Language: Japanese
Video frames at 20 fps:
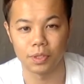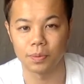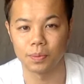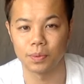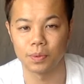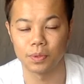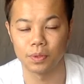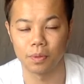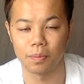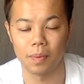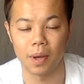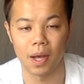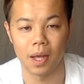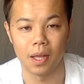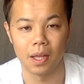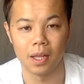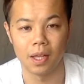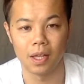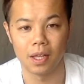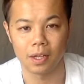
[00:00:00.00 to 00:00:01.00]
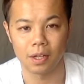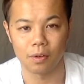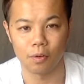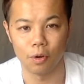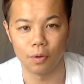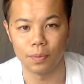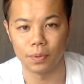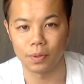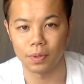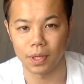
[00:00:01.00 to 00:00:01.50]
自分のまあ
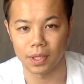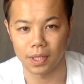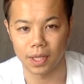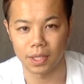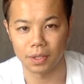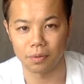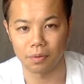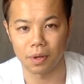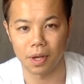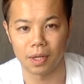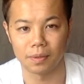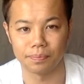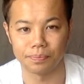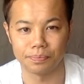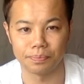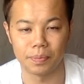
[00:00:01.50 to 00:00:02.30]
恋人だったりとか、